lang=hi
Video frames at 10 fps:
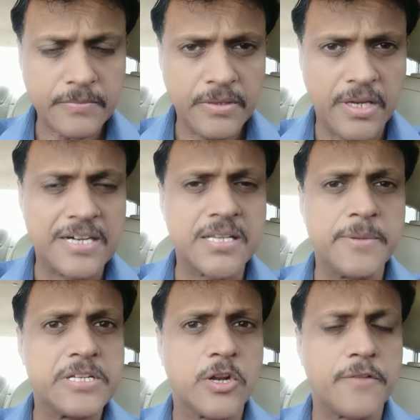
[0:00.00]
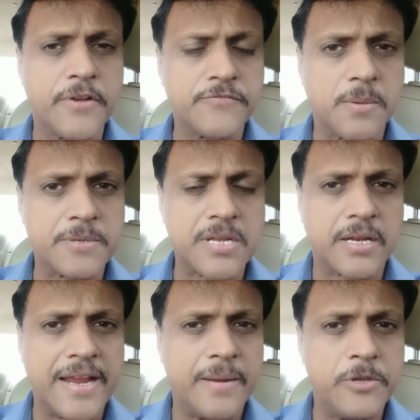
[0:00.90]
थर्ड सेमेस्टर और फिफ्थ सेमेस्टर
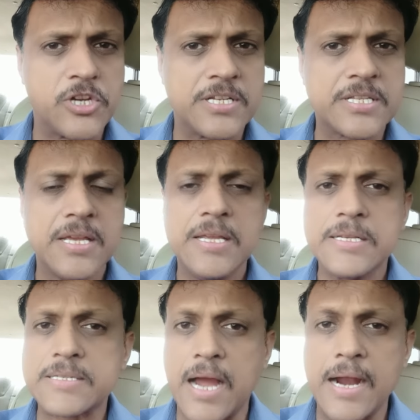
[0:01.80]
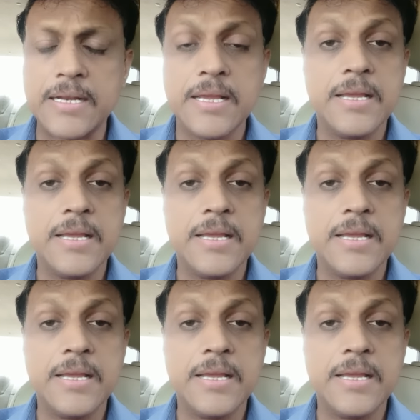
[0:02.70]
के एडमिशन स्टार्ट